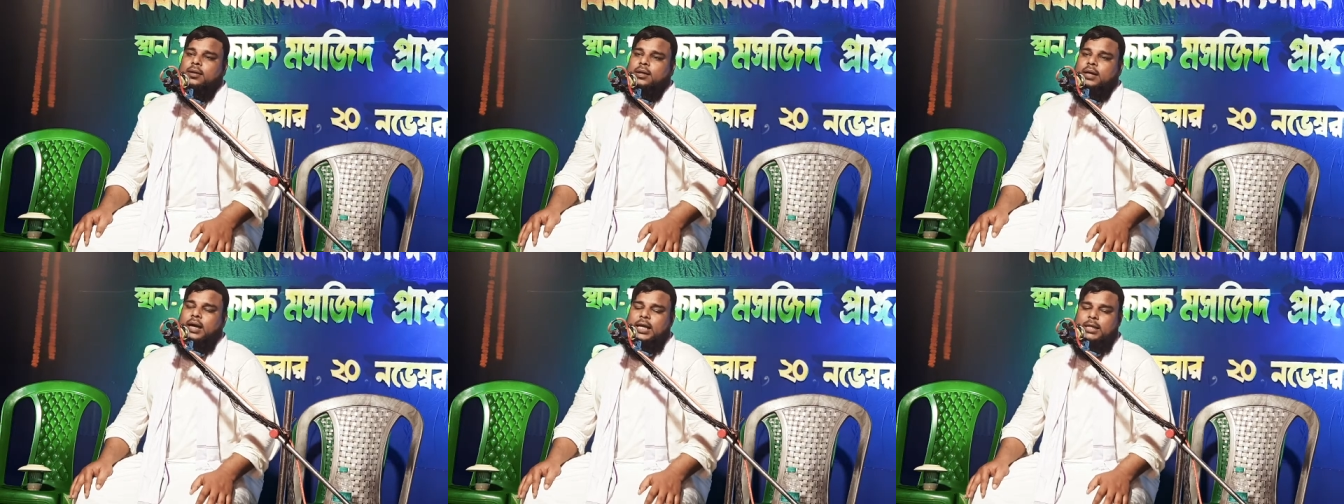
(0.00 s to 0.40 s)

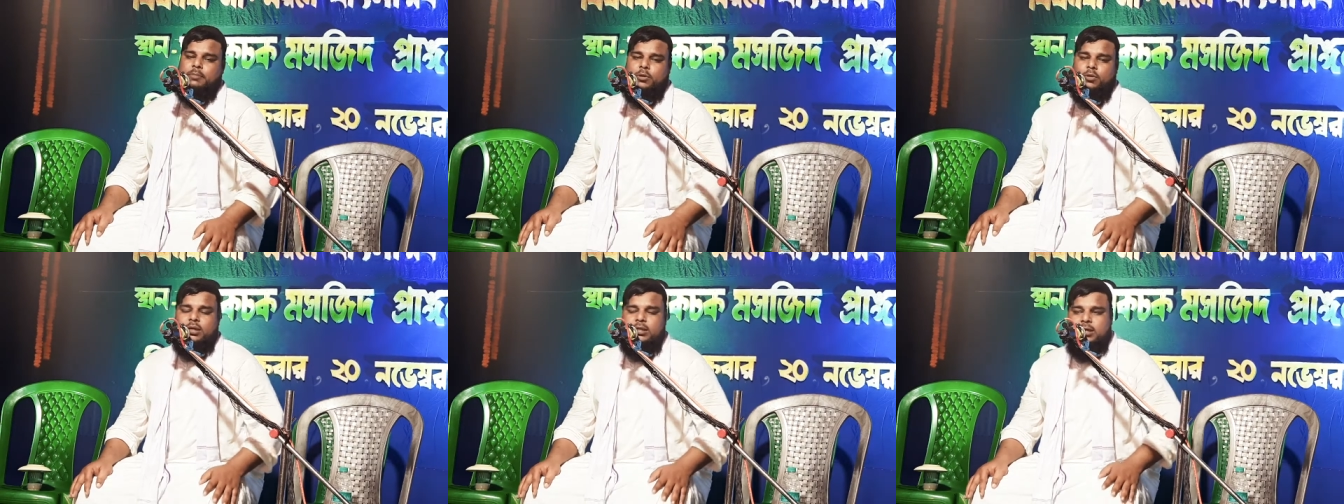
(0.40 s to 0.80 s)
খালিদ
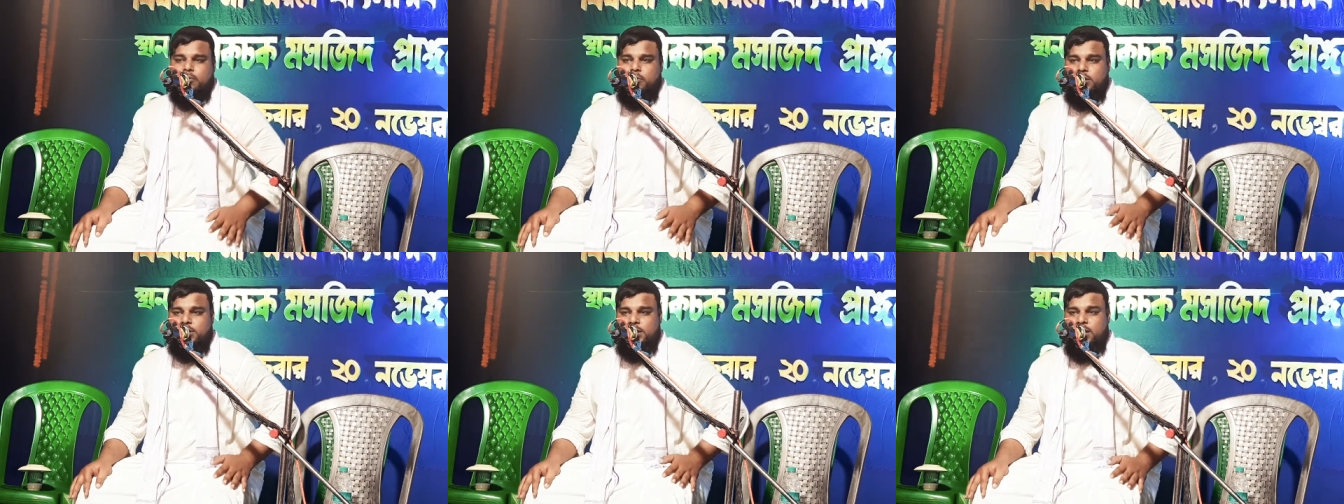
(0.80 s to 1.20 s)
বিন ওলিদ কি
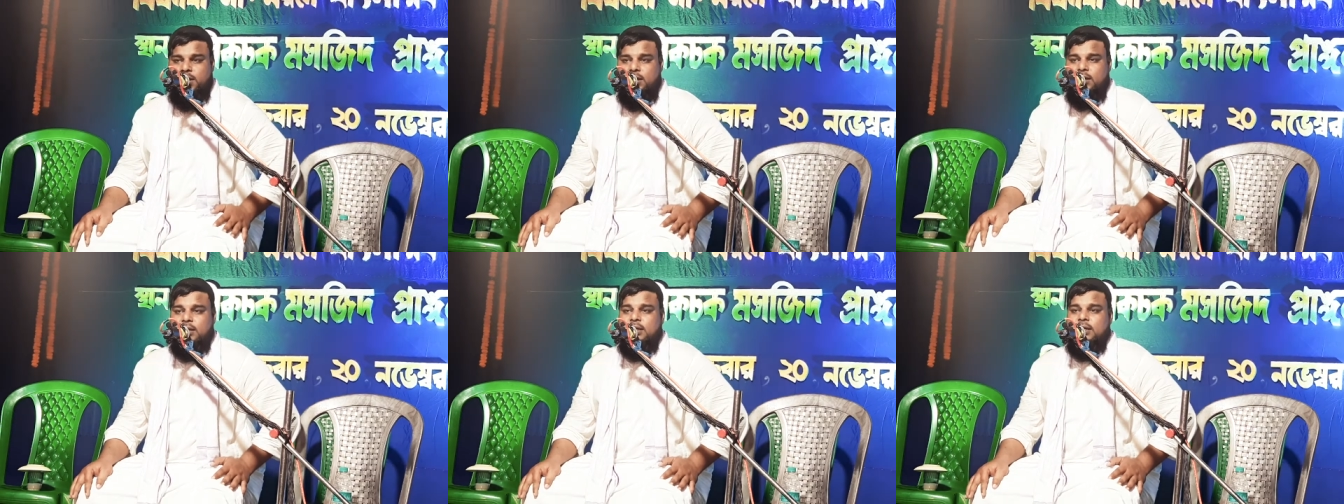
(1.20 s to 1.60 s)
বলছেন
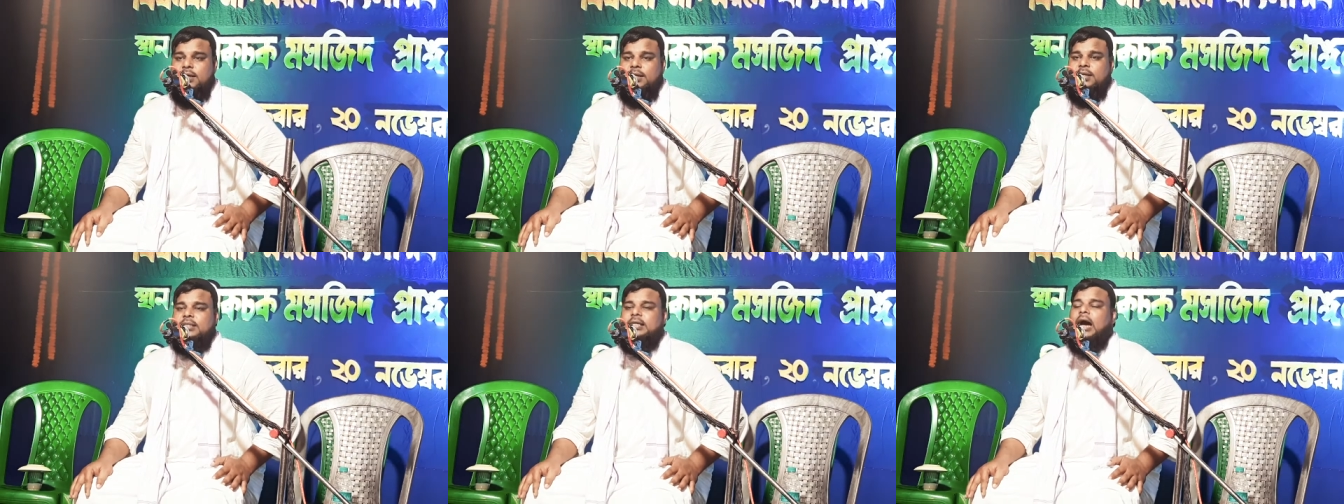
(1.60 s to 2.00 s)

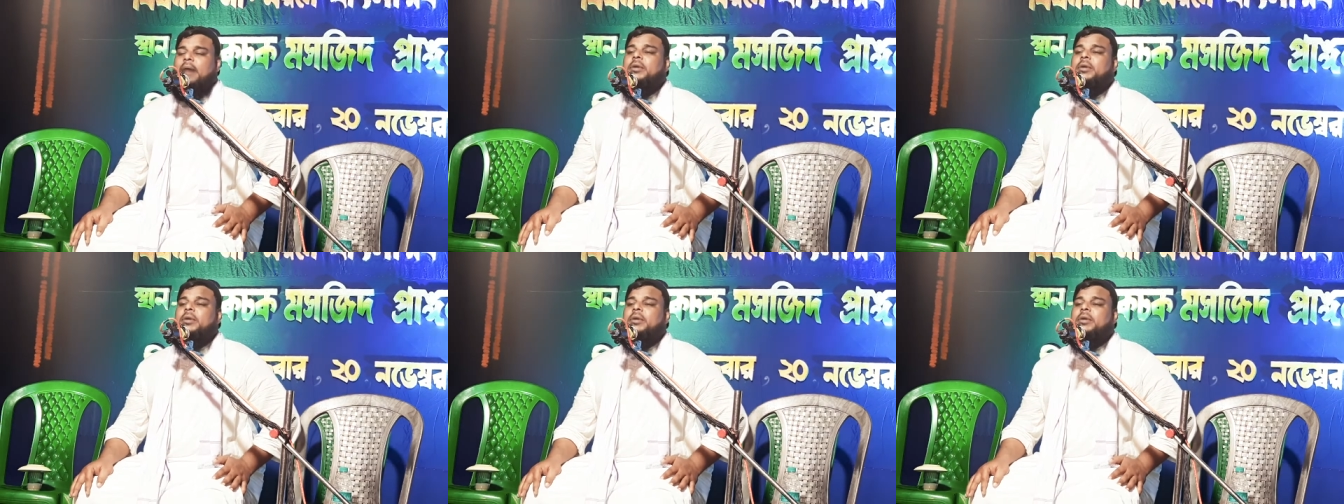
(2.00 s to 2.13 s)
যে